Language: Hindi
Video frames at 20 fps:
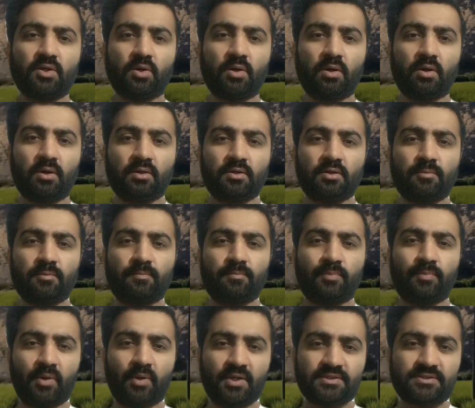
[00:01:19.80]
और
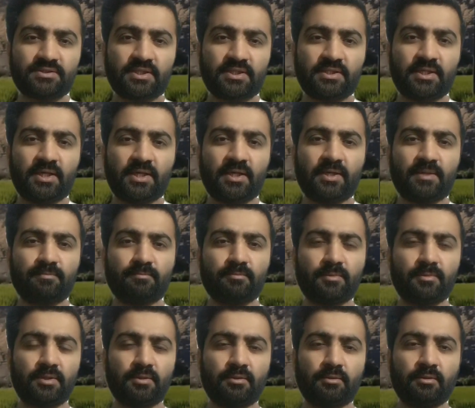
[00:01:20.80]
बहुत ज़्यादा
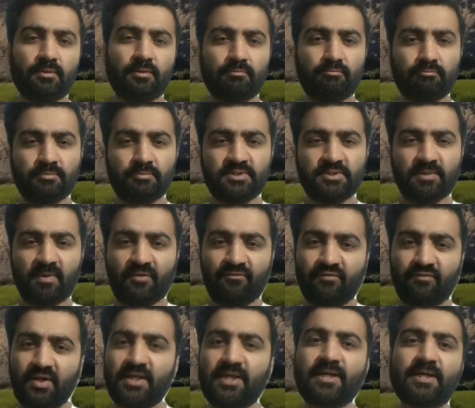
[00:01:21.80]
जब आप
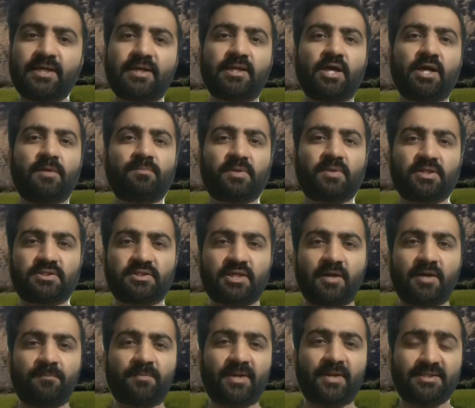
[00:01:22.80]
फील्डिंग ख़राब करते हैं आप